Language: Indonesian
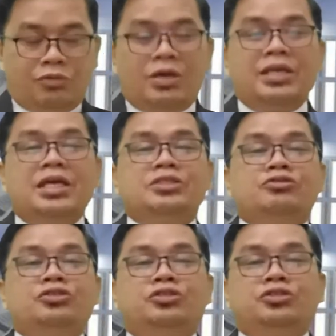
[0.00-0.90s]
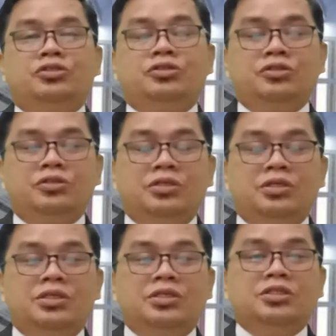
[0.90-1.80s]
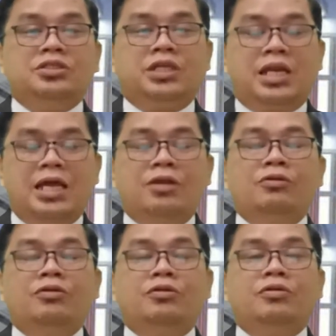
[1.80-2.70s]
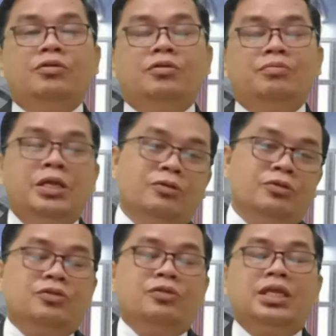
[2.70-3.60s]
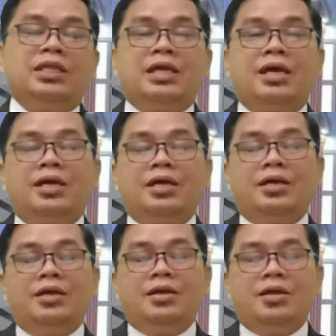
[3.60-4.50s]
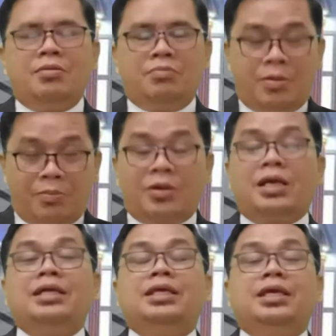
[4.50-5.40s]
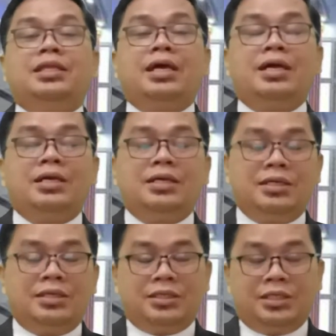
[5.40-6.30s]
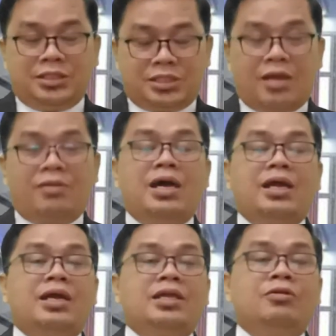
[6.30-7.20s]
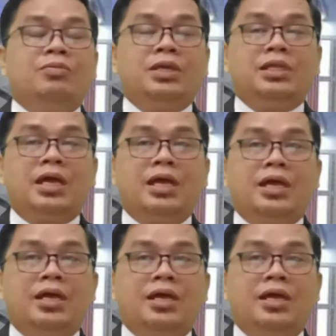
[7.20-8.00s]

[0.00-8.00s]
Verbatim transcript: Tuhan Yesus selalu menuntun kita, memberkati kita di setiap langkah hidup kita.